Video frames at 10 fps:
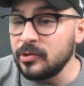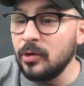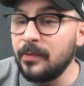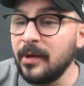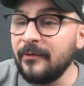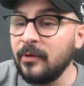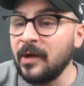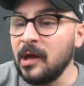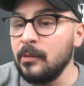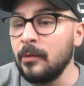que je le perf
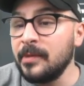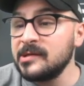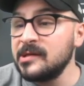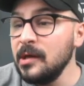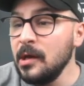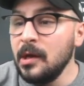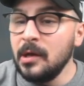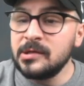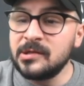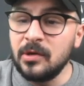pour réellement le passer,
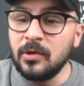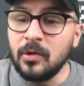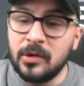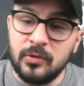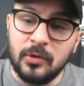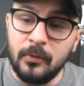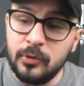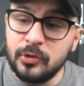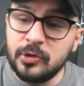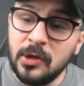sans aucune
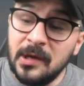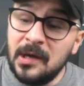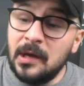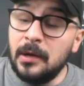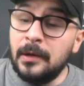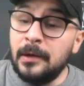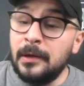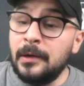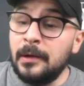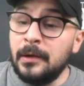embûche.
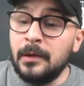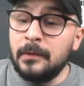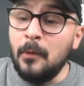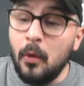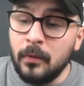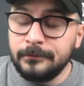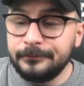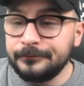bon,